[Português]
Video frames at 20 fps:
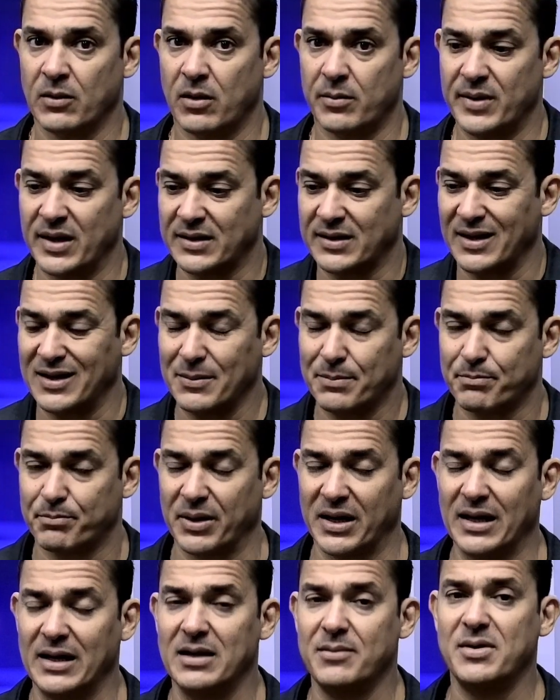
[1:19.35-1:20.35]
uma matéria
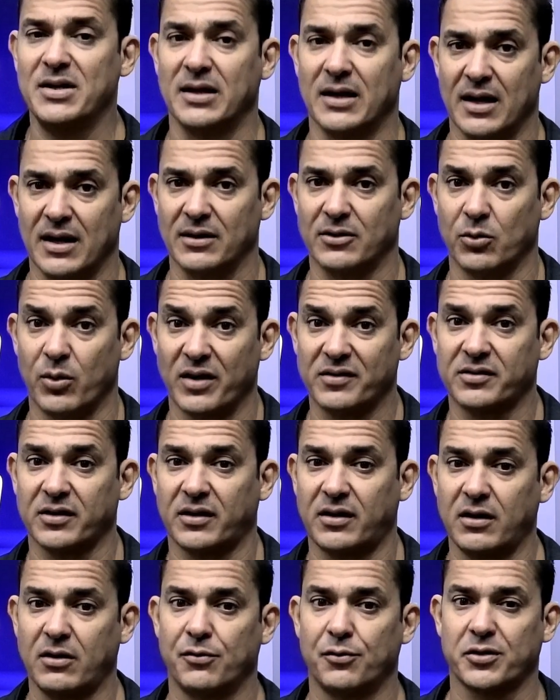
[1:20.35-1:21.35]
preliminar. Então, essa
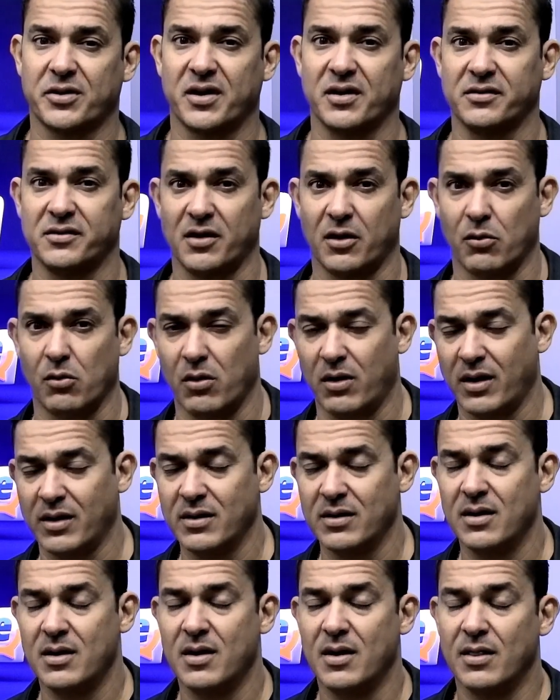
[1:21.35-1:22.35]
aqui que eu vou trazer
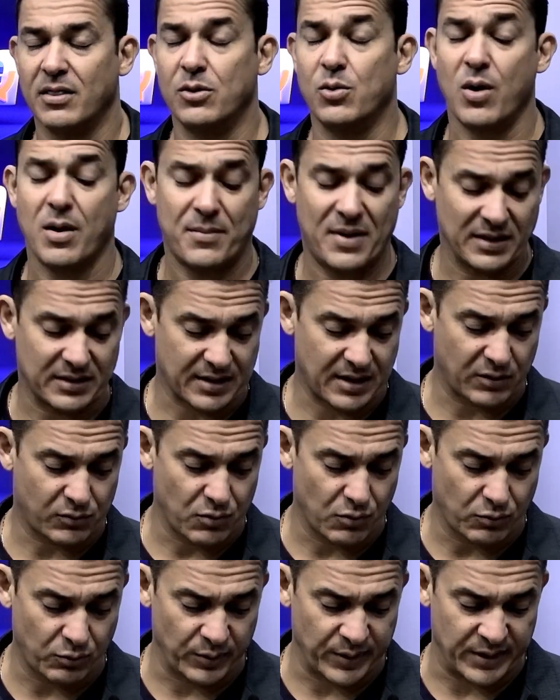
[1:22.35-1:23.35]
agora não é matéria
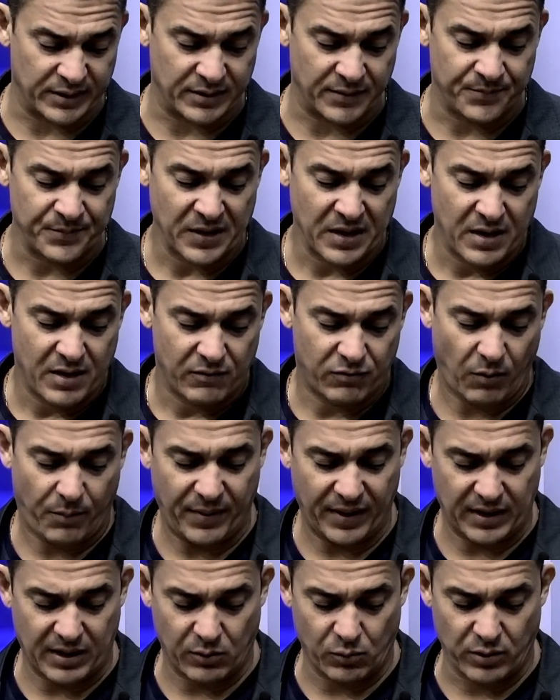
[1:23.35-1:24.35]
concluída. Vou
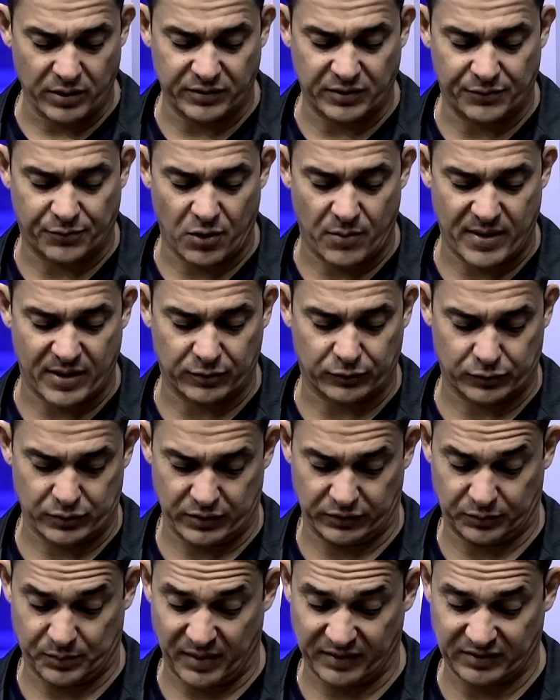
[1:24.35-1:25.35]
pegar algumas
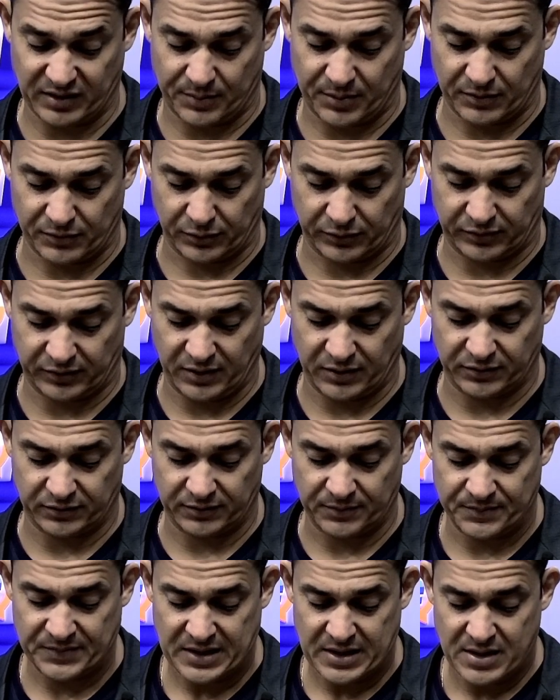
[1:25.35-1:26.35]
informações, passar para
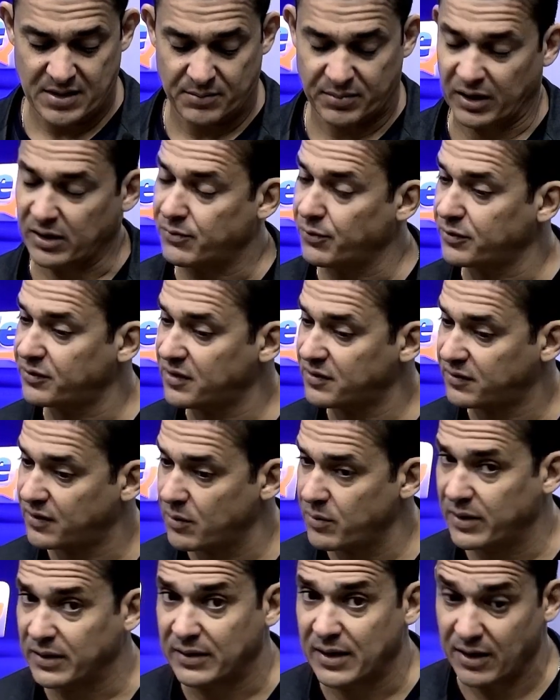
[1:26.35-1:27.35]
vocês para que vocês
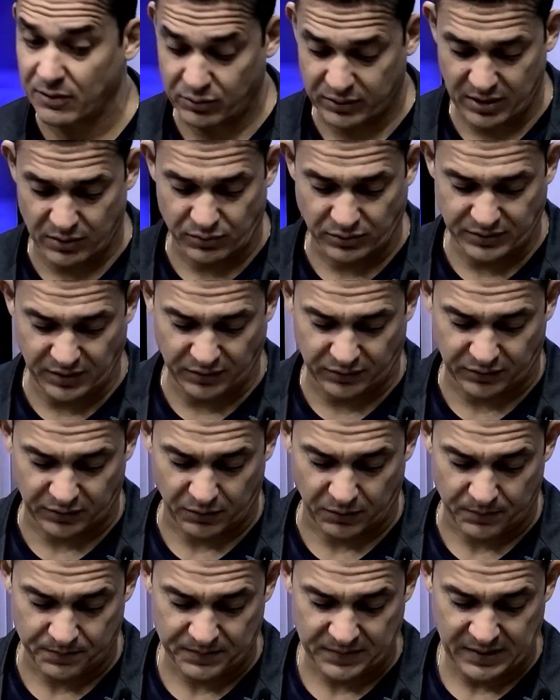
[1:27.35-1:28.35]
tenham ideia do que
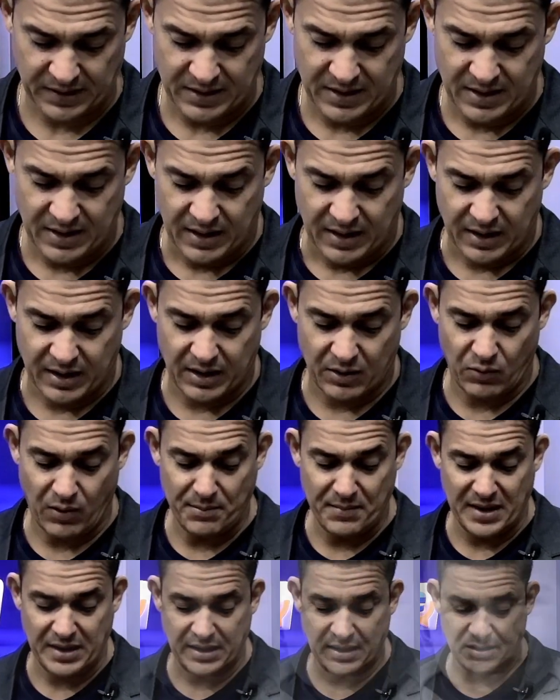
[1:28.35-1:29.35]
aconteceu. É,
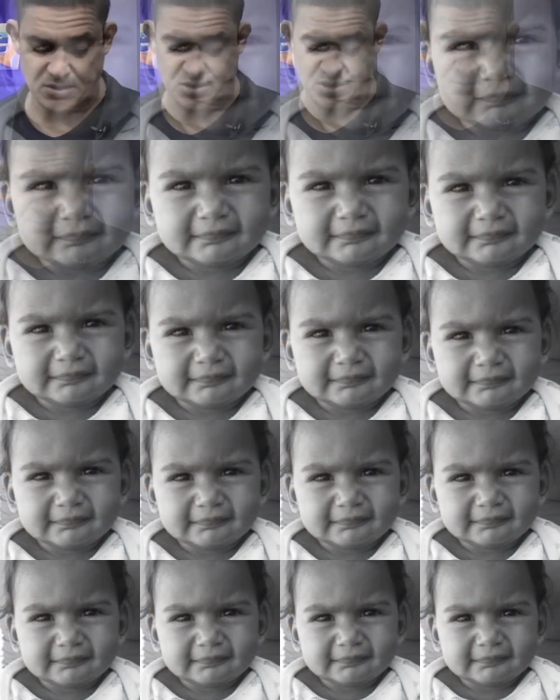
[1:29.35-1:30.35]
uma menina de
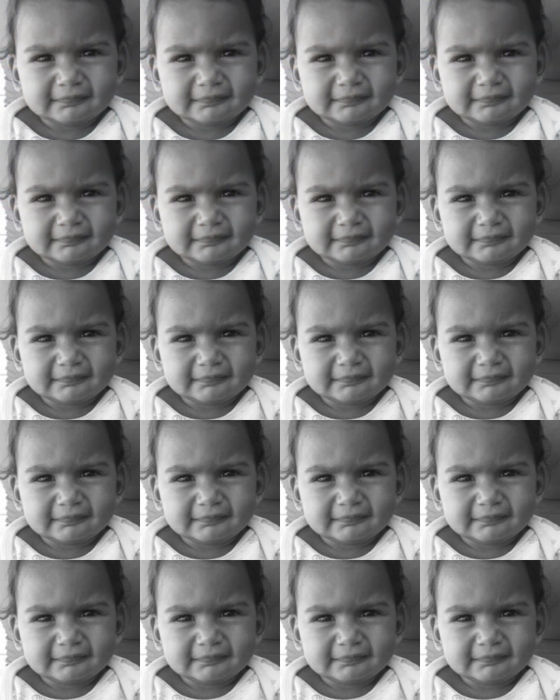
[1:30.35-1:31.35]
apenas 10
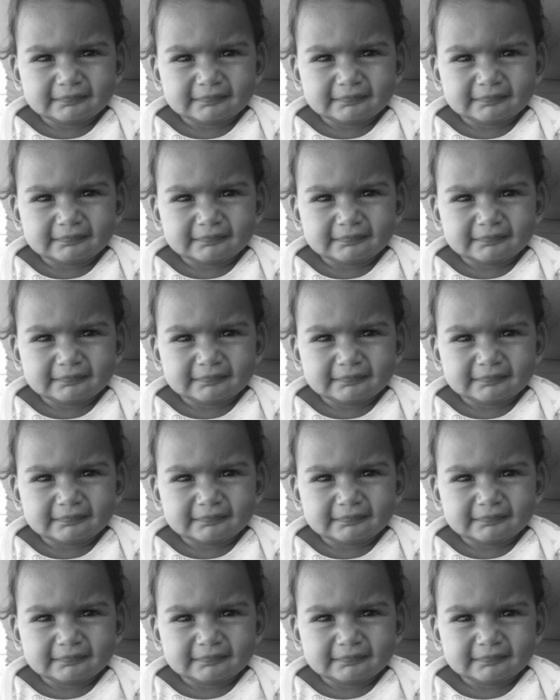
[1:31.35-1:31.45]
meses